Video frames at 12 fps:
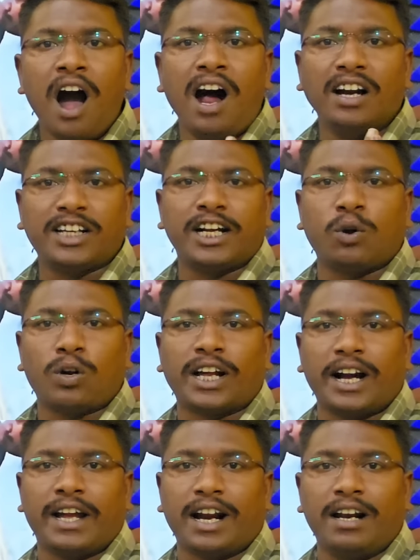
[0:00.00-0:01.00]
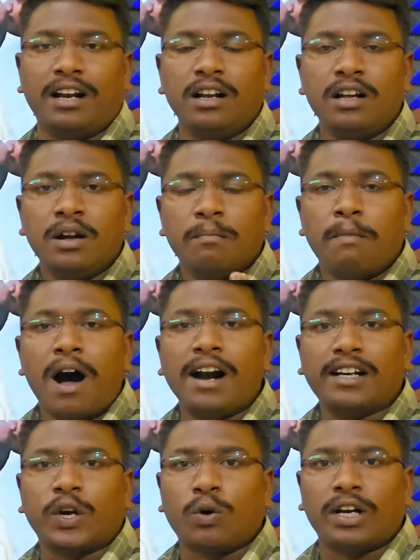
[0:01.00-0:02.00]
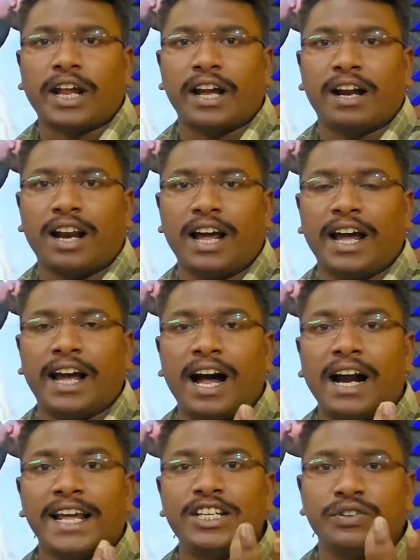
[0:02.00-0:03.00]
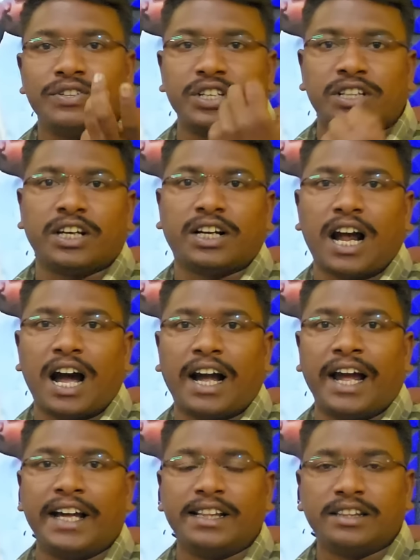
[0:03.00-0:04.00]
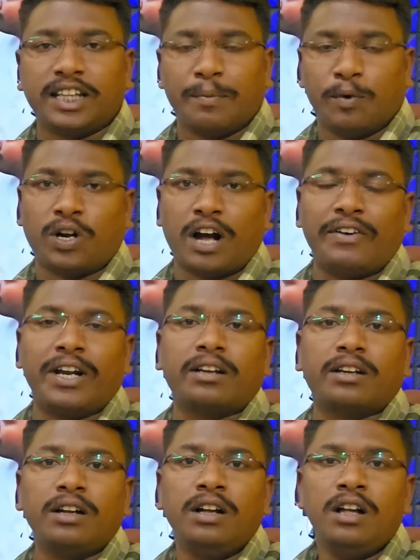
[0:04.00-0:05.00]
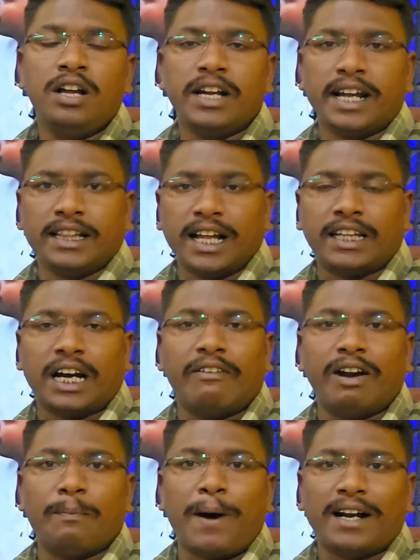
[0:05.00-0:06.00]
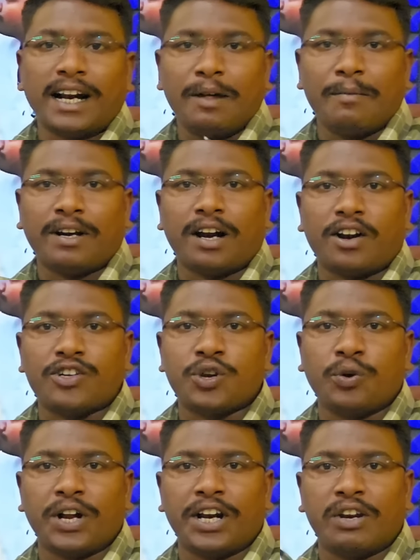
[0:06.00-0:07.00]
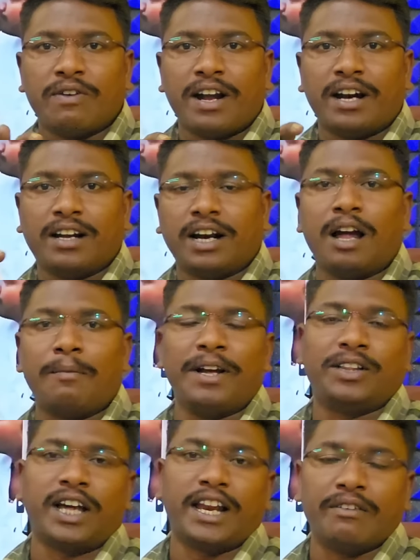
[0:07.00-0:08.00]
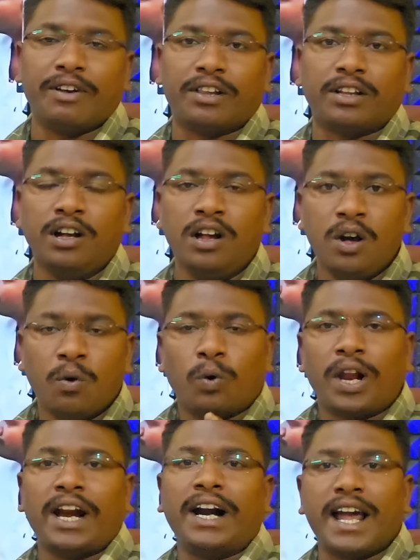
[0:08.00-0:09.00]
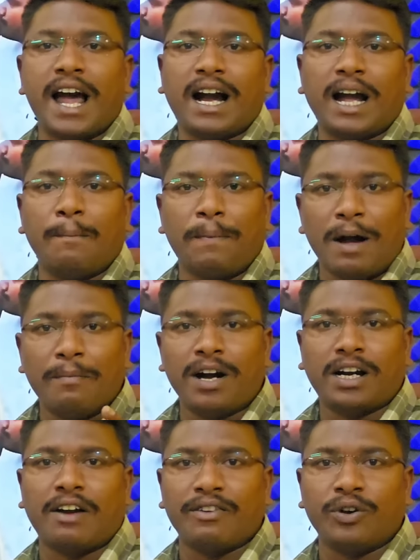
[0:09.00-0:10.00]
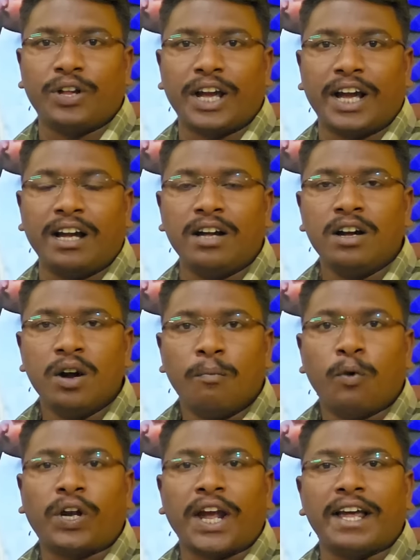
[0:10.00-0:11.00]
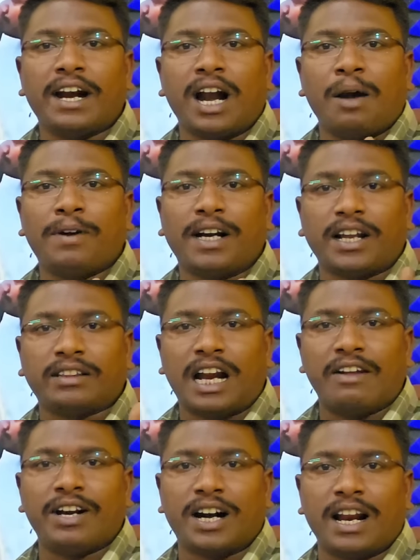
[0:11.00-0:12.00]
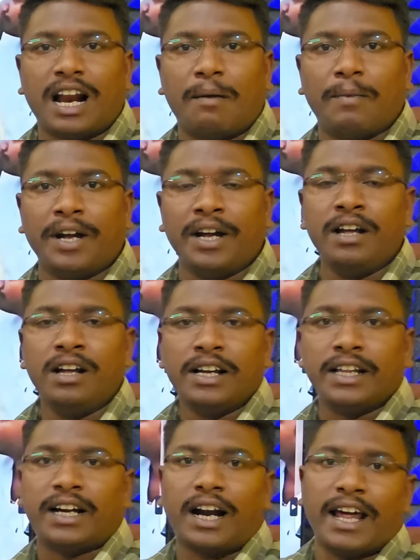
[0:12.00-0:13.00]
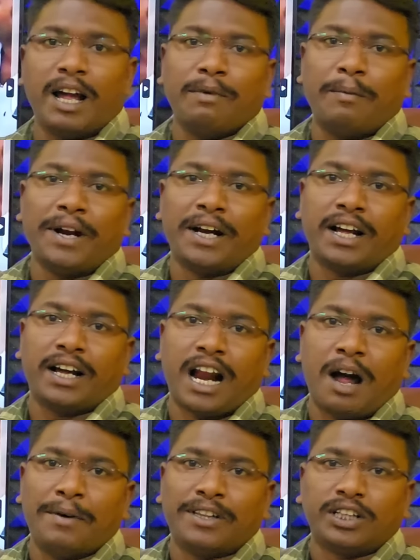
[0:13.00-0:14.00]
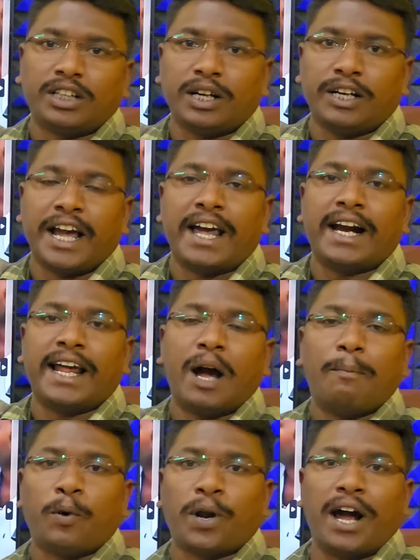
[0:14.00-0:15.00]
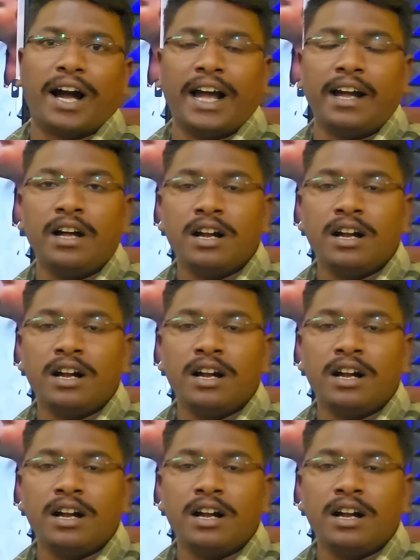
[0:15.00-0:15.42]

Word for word: ஆட்டு கொட்டகைகள் மாட்டு கொட்டகைகள்ல அடைச்சு வச்சிருந்திருக்கிறாங்க திமுகவினர் இந்த தகவல் பாட்டாளி மக்கள் கட்சியினுடைய நிர்வாகிகளுக்கு எல்லாமே தெரிய வருது உடனடியாக பாமகவினுடைய முக்கிய இரண்டாம் கட்ட தலைவர்கள் எல்லாமே இந்த கடையம் அப்படின்ற கிராமத்துக்கு நேரடியா போறாங்க